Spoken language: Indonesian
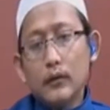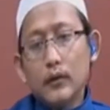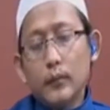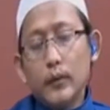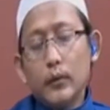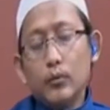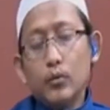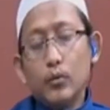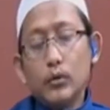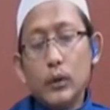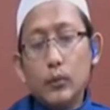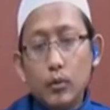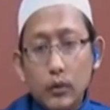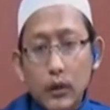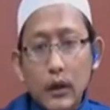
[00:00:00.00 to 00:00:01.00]
Tapi untuk
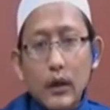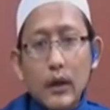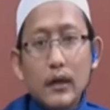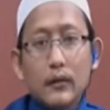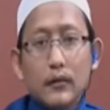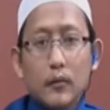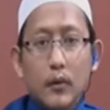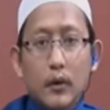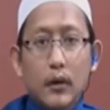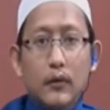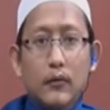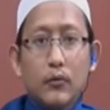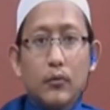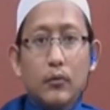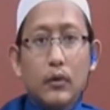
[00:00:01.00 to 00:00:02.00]
dimutlakan sebagai
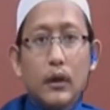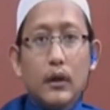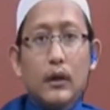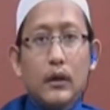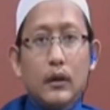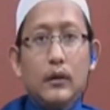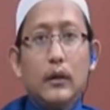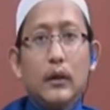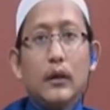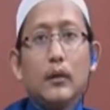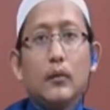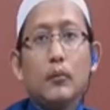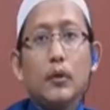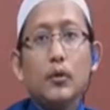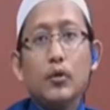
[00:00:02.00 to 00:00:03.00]
sudah yang
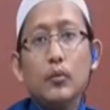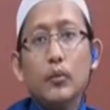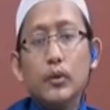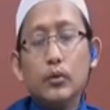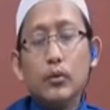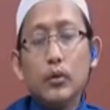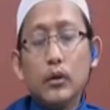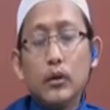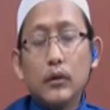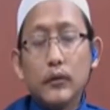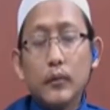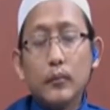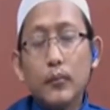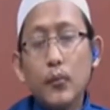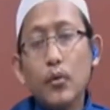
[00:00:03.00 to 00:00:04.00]
betul-betul
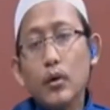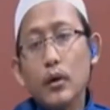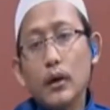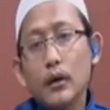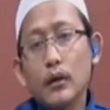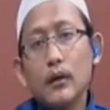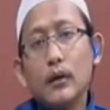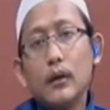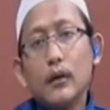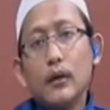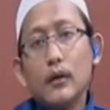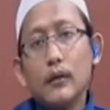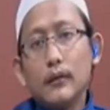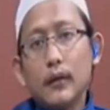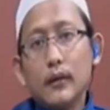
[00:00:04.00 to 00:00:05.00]
sempurna,
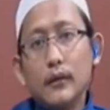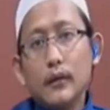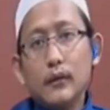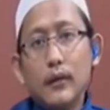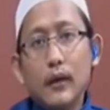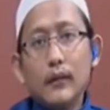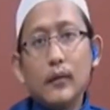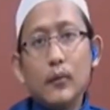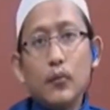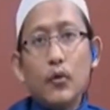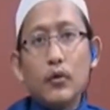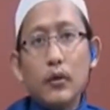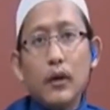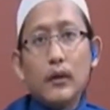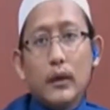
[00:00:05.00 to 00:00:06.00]
sayyid yang
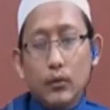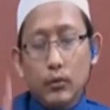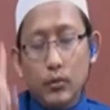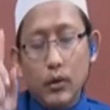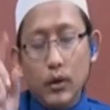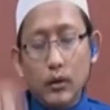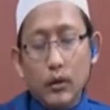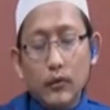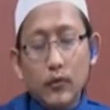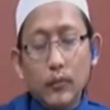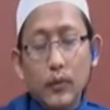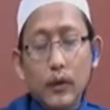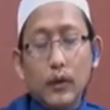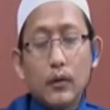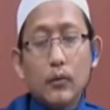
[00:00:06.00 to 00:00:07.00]
sempurna hanya untuk Allah
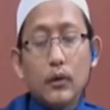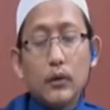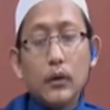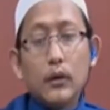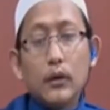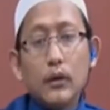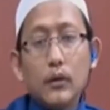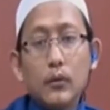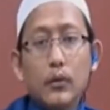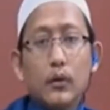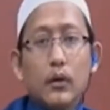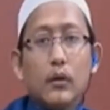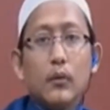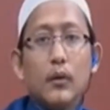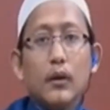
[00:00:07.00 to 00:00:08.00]
Subhanahu wa taala
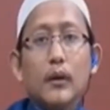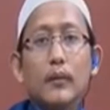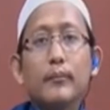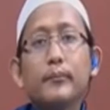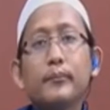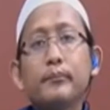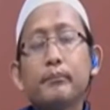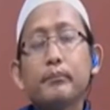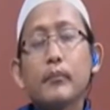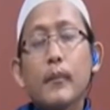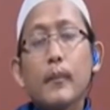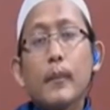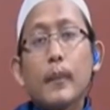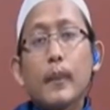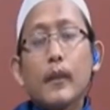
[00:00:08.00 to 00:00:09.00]
wallahu alam.
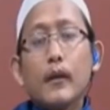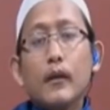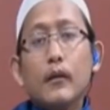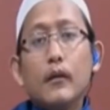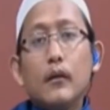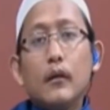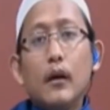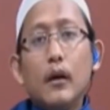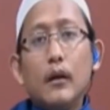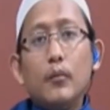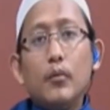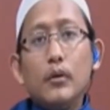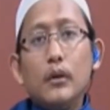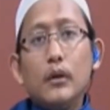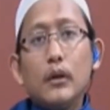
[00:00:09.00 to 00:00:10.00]
Nah,
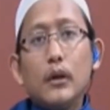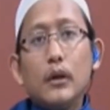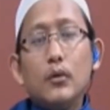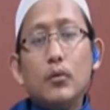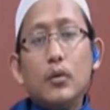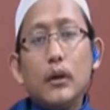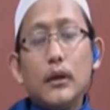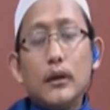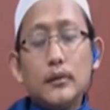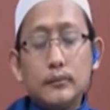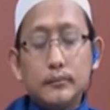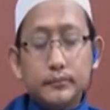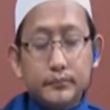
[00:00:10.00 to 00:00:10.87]
Adapun yang kedua,